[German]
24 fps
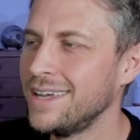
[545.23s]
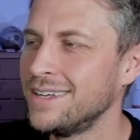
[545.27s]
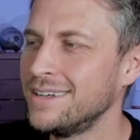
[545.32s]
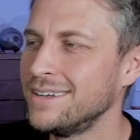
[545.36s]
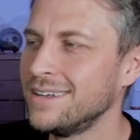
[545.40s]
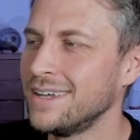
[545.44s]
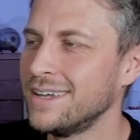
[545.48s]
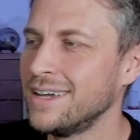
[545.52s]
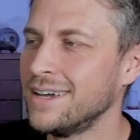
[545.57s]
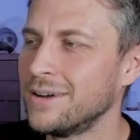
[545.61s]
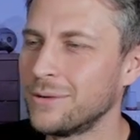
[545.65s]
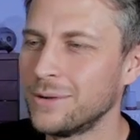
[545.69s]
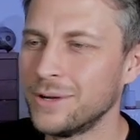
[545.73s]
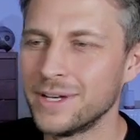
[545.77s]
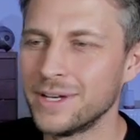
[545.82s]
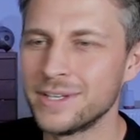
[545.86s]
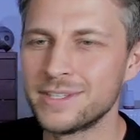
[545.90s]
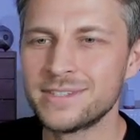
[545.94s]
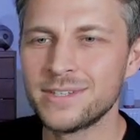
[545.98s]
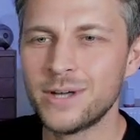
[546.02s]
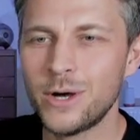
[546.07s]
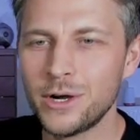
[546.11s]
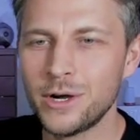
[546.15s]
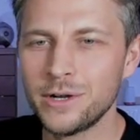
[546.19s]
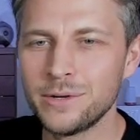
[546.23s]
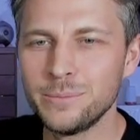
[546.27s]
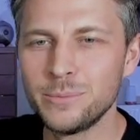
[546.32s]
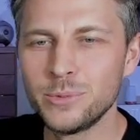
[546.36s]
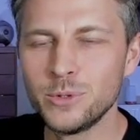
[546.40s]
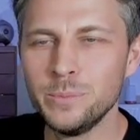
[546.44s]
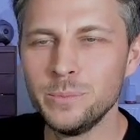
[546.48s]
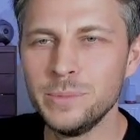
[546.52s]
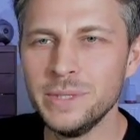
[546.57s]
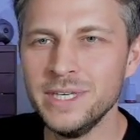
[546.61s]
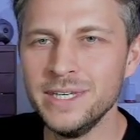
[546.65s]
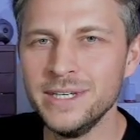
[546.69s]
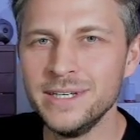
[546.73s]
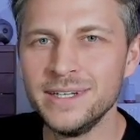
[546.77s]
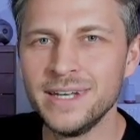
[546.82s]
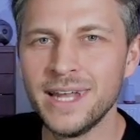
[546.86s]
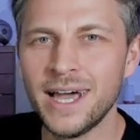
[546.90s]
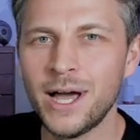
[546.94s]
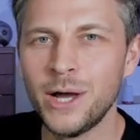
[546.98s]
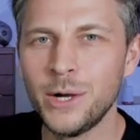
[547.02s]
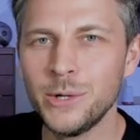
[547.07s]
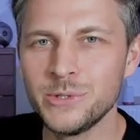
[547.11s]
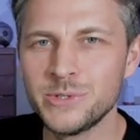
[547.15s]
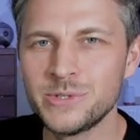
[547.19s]
and Error, Sachen probieren,
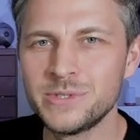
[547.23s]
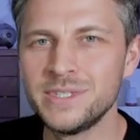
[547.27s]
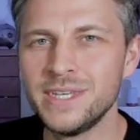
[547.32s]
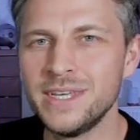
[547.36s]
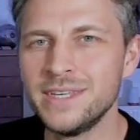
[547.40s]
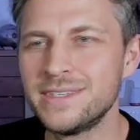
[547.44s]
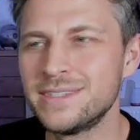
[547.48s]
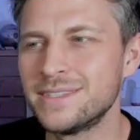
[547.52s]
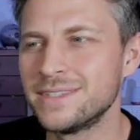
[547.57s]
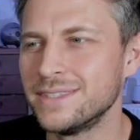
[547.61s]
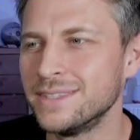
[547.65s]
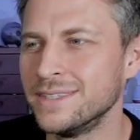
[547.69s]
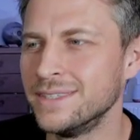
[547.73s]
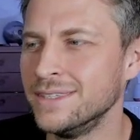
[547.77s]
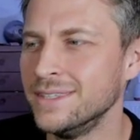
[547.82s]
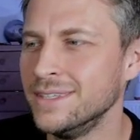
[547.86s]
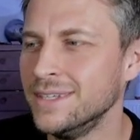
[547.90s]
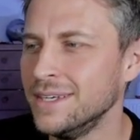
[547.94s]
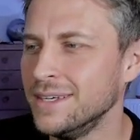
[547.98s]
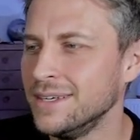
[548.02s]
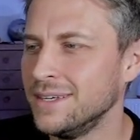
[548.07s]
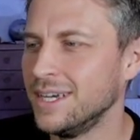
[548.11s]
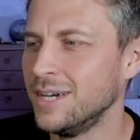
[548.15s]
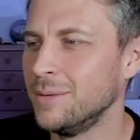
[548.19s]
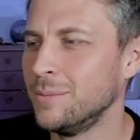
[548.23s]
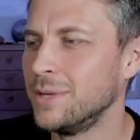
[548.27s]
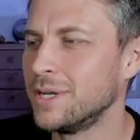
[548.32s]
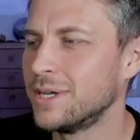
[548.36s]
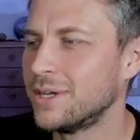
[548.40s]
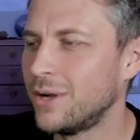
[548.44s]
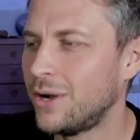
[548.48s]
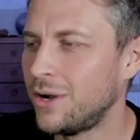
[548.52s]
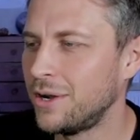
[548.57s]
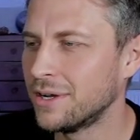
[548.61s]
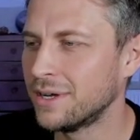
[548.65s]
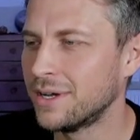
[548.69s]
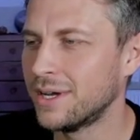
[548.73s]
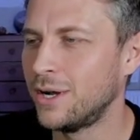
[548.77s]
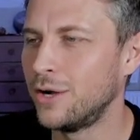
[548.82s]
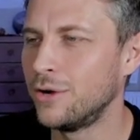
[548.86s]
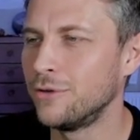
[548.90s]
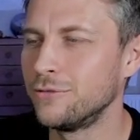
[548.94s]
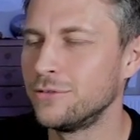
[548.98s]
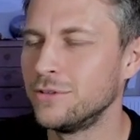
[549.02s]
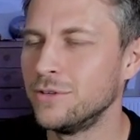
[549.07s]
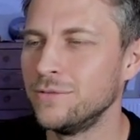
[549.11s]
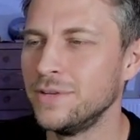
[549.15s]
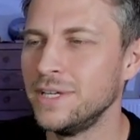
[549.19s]
austesten, einmal Karten
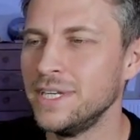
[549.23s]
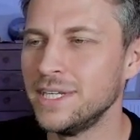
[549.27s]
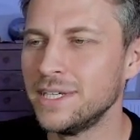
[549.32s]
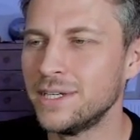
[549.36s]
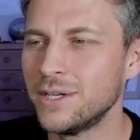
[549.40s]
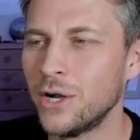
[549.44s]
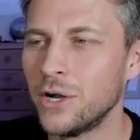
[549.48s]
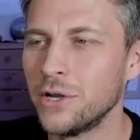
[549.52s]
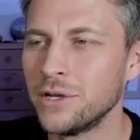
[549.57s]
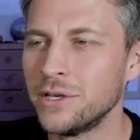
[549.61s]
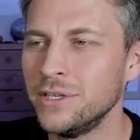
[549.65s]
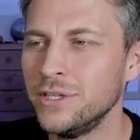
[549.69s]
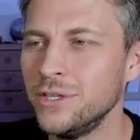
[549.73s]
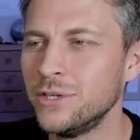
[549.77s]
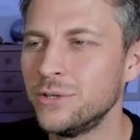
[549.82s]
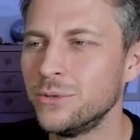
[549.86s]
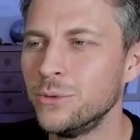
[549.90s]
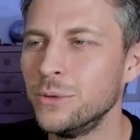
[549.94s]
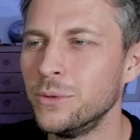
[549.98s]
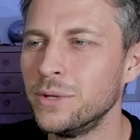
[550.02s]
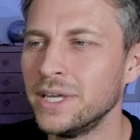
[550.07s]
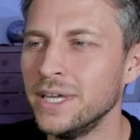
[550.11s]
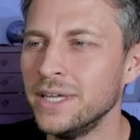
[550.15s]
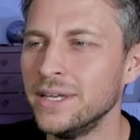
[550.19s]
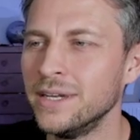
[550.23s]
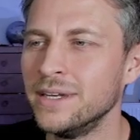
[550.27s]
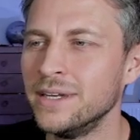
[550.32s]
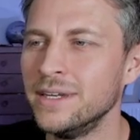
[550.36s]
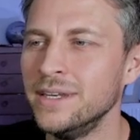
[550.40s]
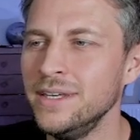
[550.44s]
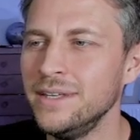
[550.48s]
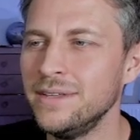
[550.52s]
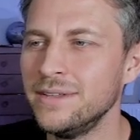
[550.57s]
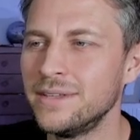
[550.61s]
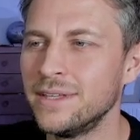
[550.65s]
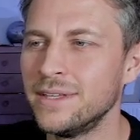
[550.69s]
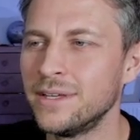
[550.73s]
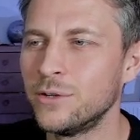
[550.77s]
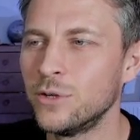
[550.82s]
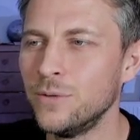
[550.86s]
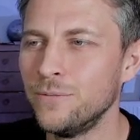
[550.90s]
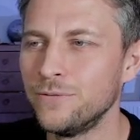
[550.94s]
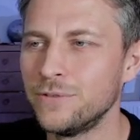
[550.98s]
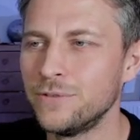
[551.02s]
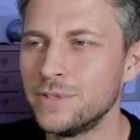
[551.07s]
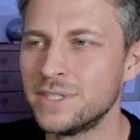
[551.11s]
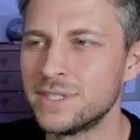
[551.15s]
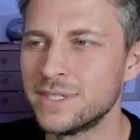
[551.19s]
kaufen und wenn die Karten nicht gut gehen, nicht den
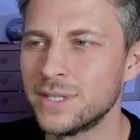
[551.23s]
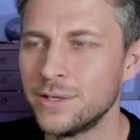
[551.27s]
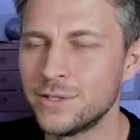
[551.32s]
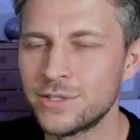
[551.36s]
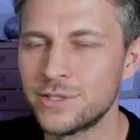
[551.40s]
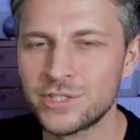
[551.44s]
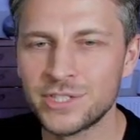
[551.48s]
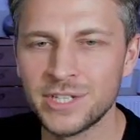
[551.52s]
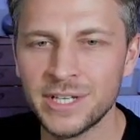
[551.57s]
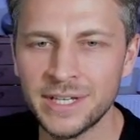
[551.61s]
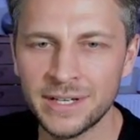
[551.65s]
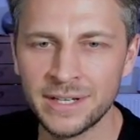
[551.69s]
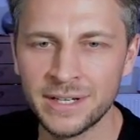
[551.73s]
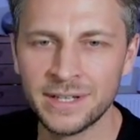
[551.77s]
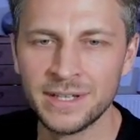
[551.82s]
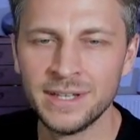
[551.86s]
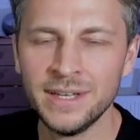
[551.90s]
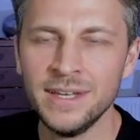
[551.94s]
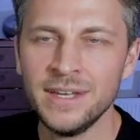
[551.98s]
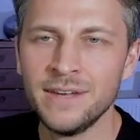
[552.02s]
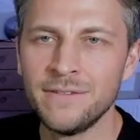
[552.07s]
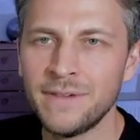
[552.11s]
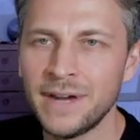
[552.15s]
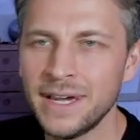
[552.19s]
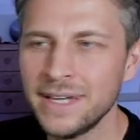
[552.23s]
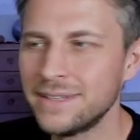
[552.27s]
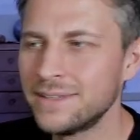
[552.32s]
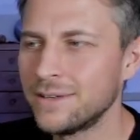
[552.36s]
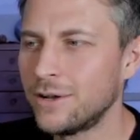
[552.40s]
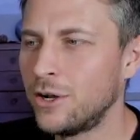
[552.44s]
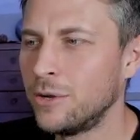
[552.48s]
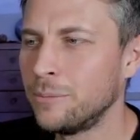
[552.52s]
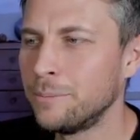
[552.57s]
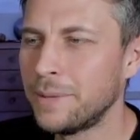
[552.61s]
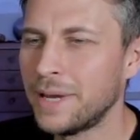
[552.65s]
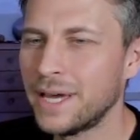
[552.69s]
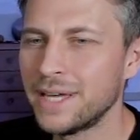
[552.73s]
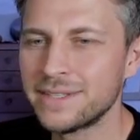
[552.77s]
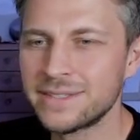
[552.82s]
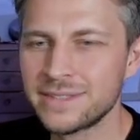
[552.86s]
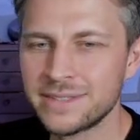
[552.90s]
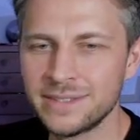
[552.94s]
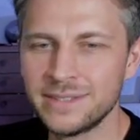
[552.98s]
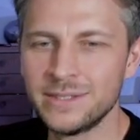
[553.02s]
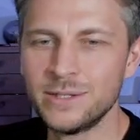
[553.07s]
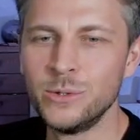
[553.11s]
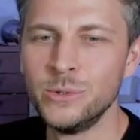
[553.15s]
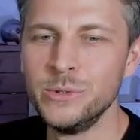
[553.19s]
Kopf in den Sand stecken, weiter
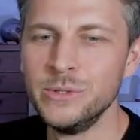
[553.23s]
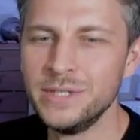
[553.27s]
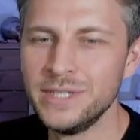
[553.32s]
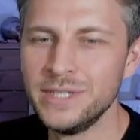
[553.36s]
anpassen und